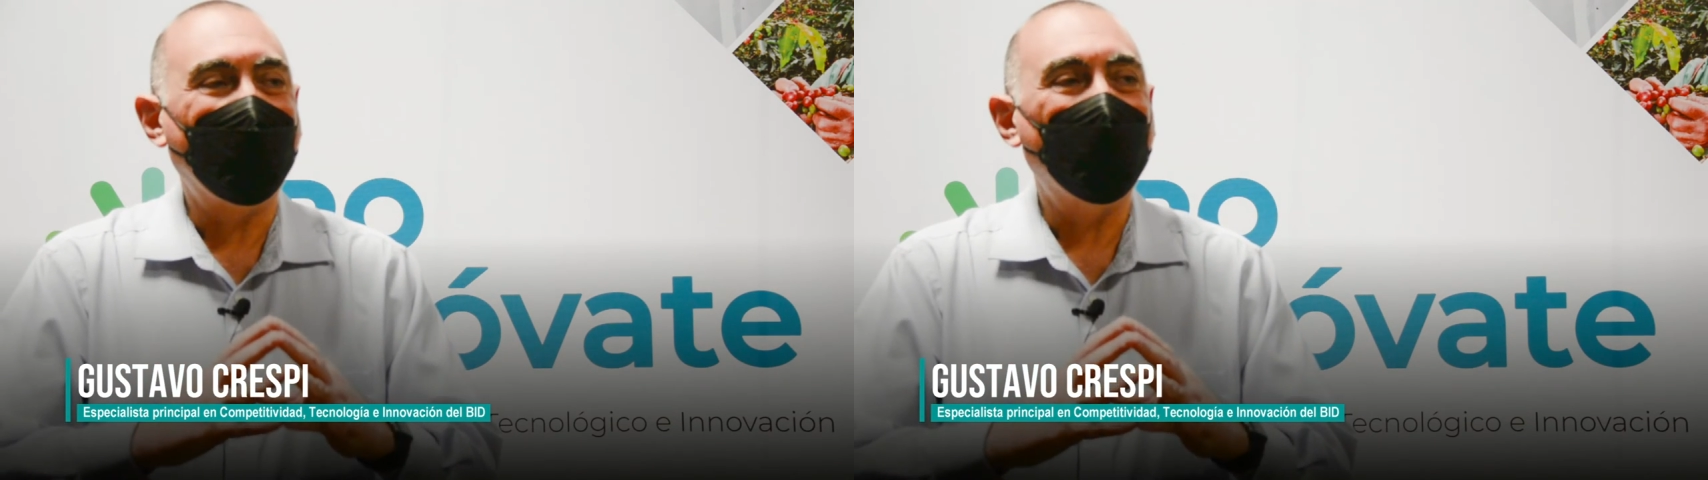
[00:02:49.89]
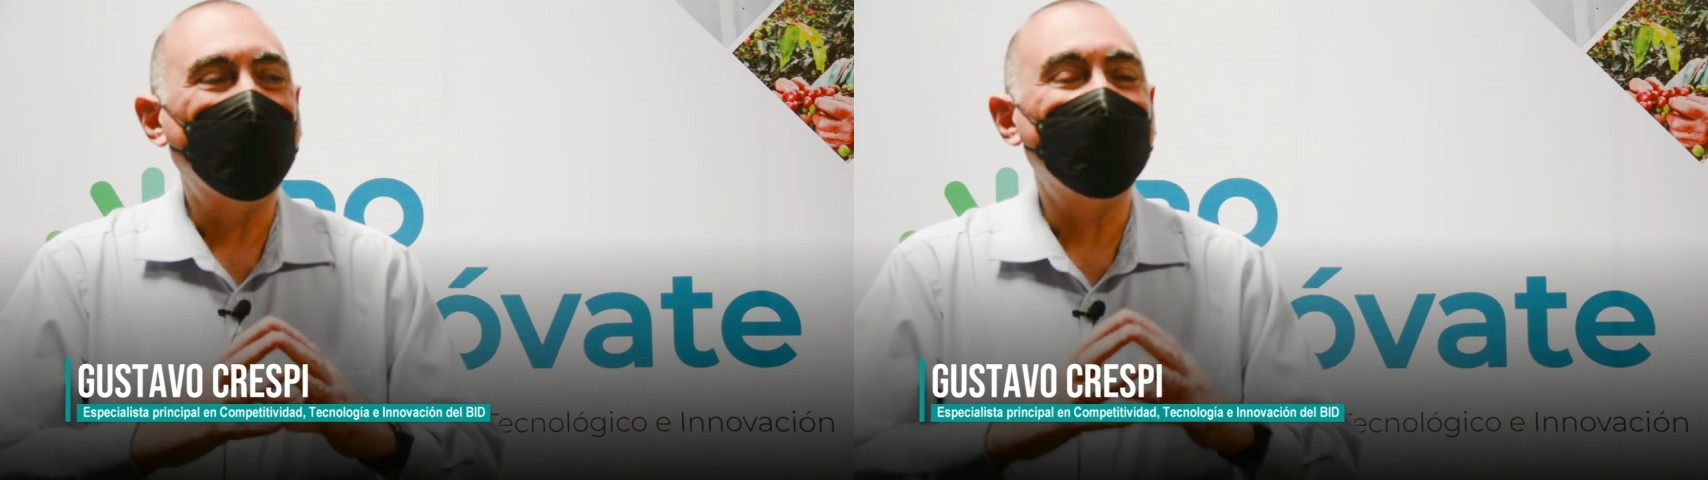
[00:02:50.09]

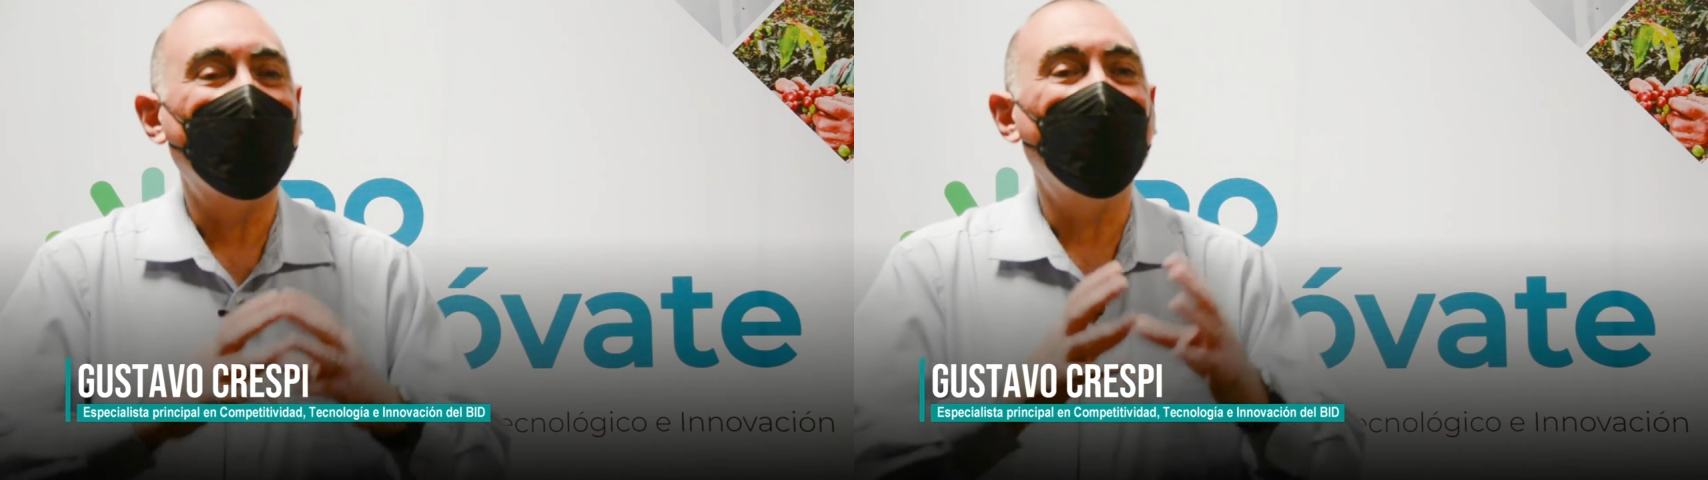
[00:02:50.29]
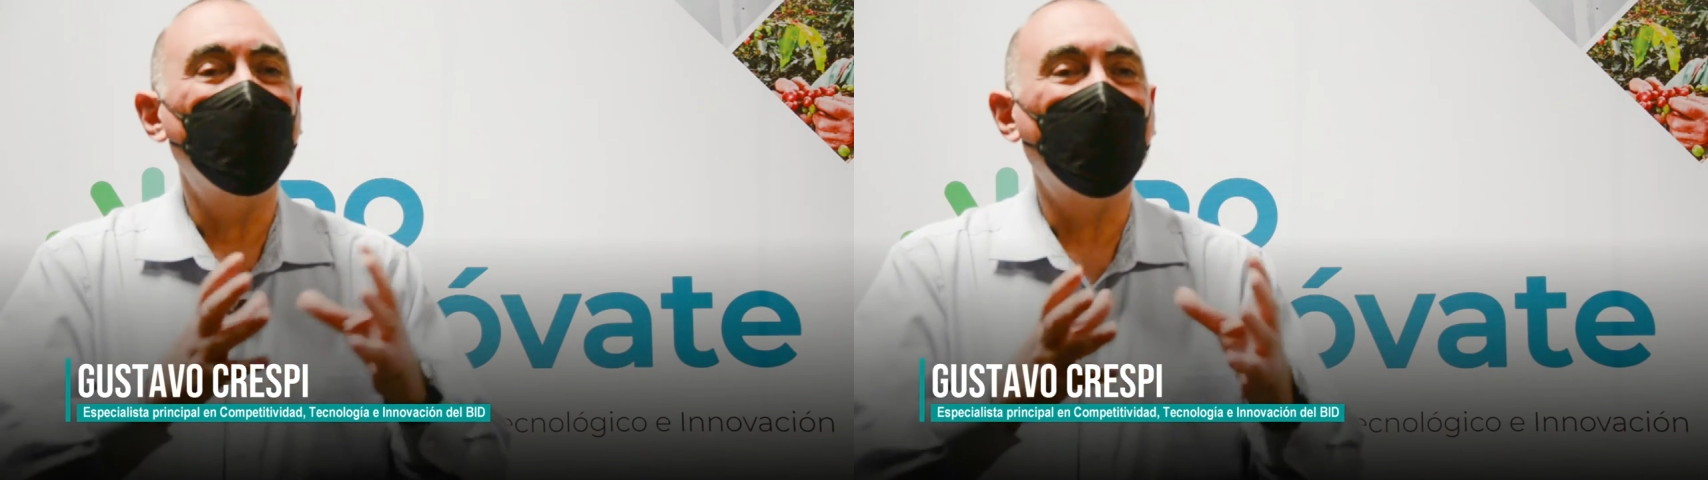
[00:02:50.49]

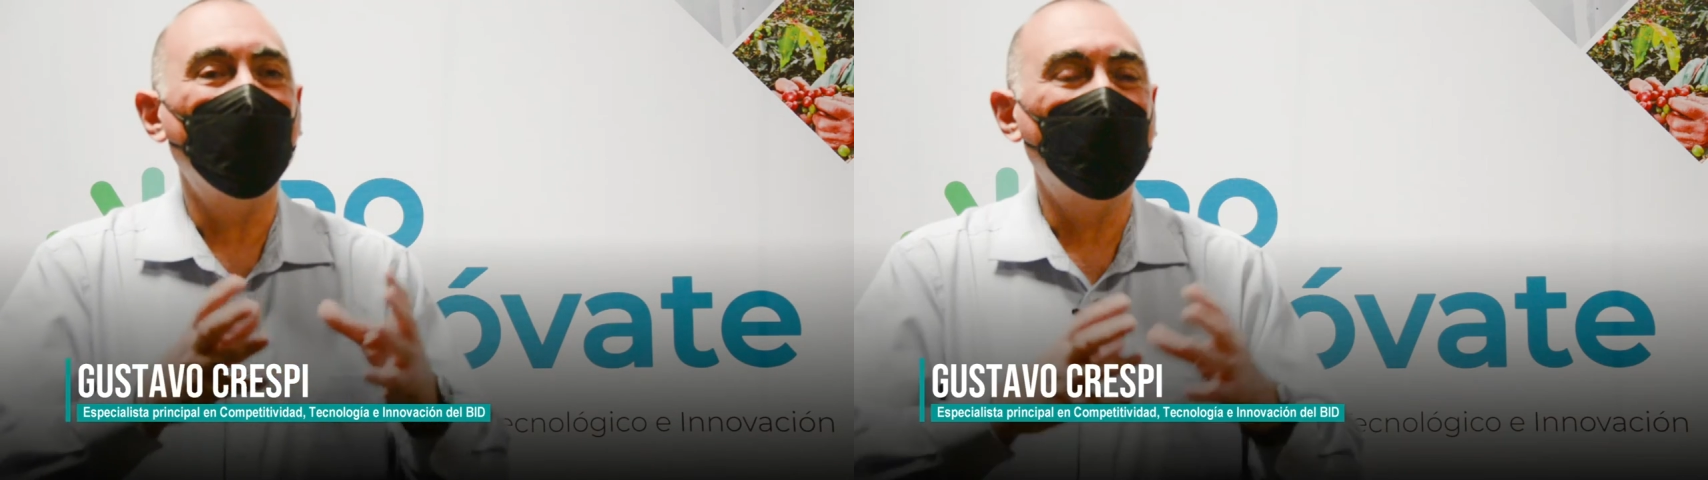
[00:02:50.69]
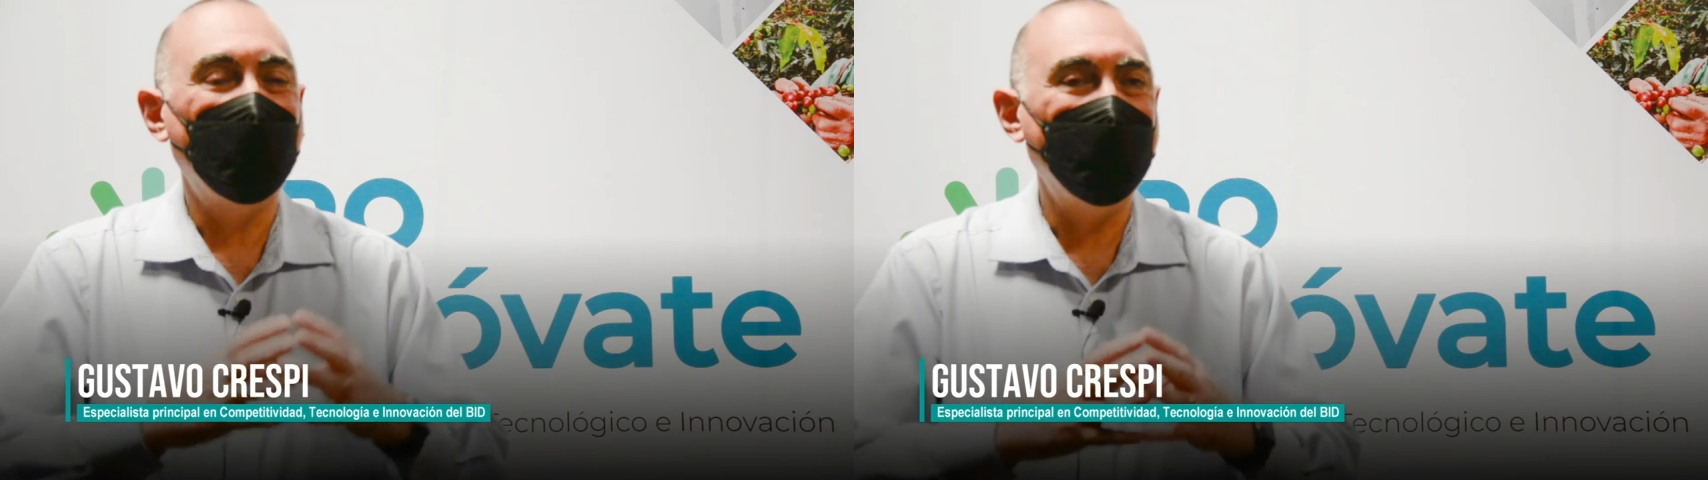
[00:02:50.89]
capacidades
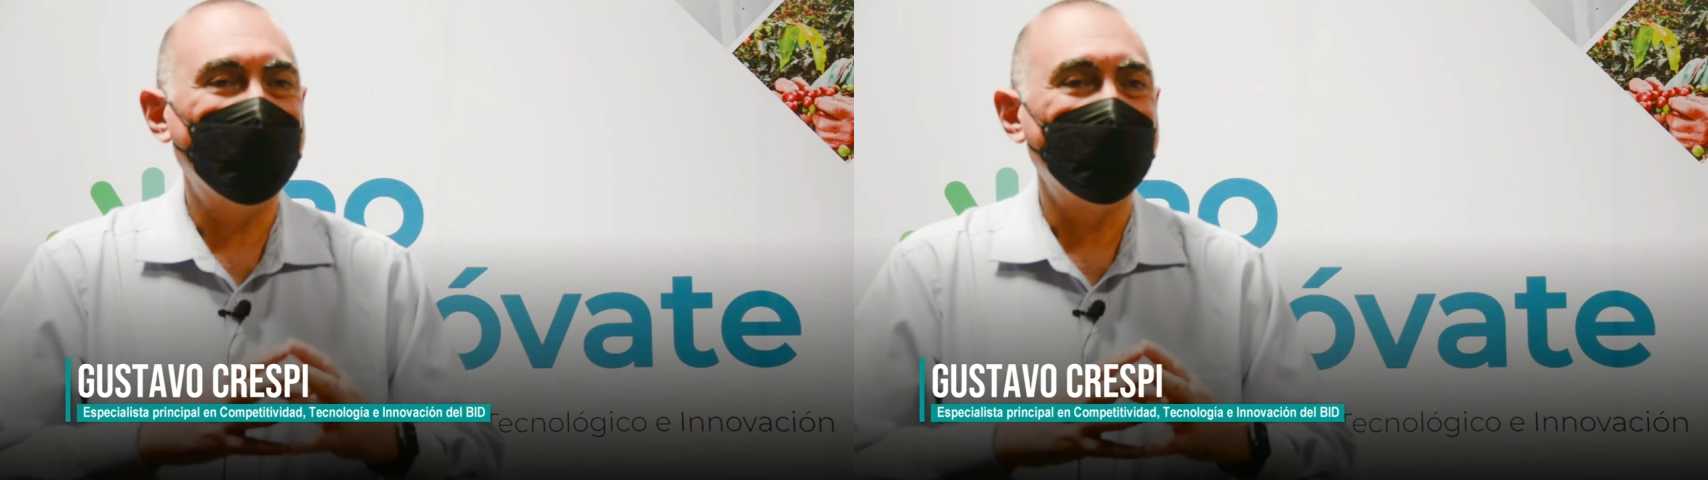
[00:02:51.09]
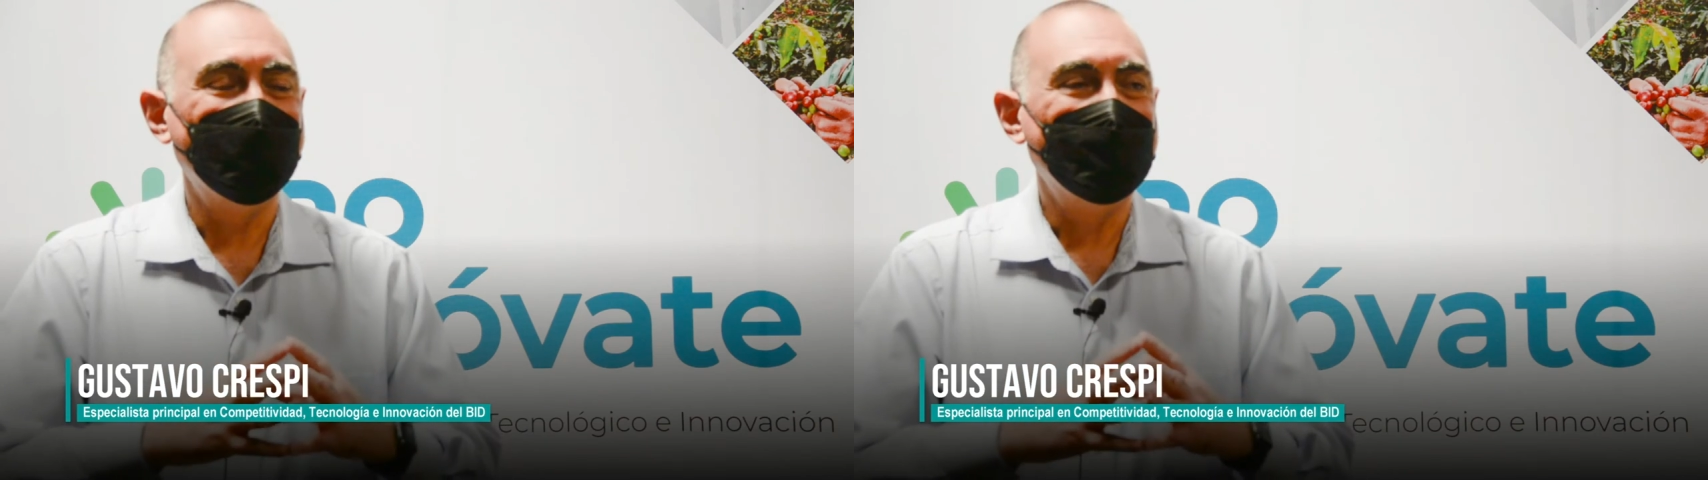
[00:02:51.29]

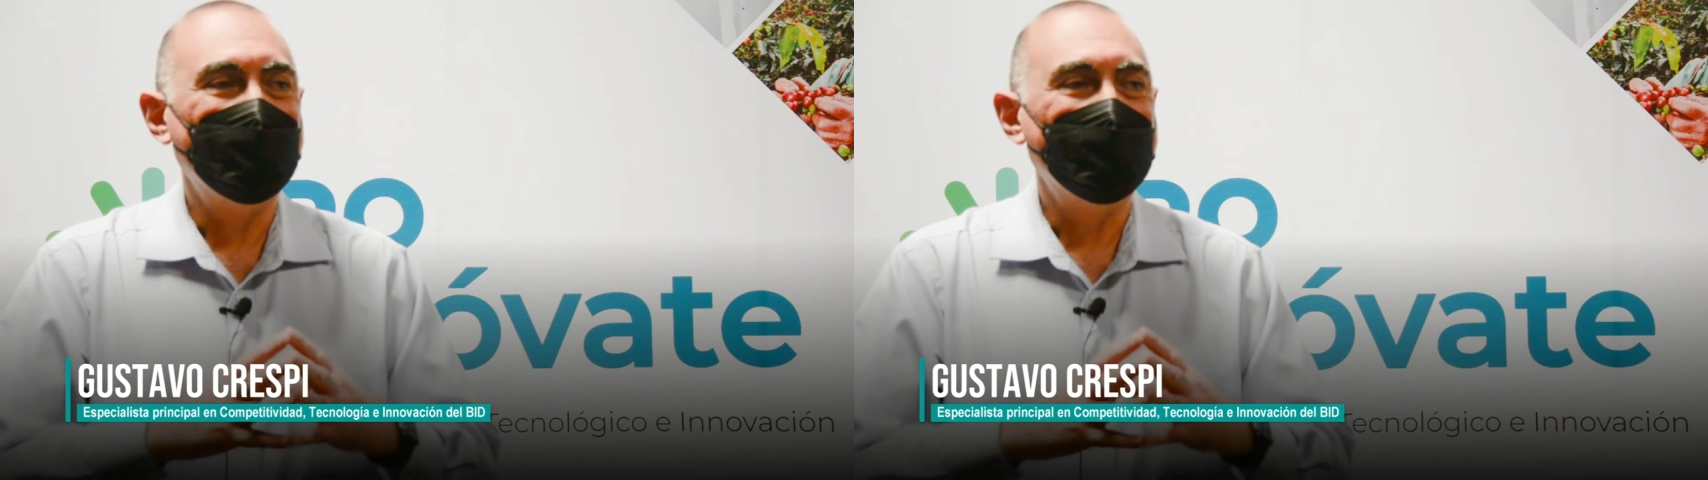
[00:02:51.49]
productivas